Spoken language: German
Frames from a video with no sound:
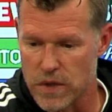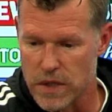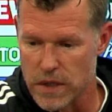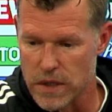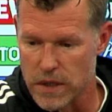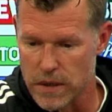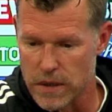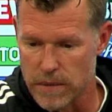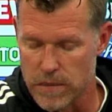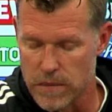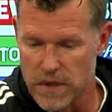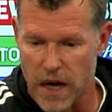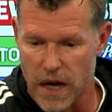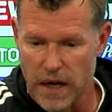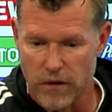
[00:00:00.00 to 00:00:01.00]
sie, ähm,
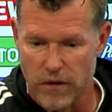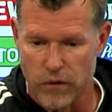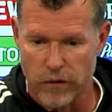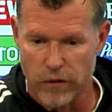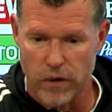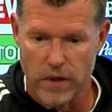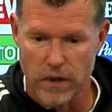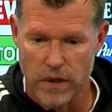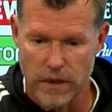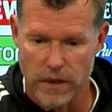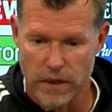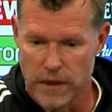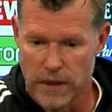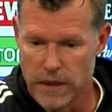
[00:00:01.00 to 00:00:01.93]
sie einzufordern.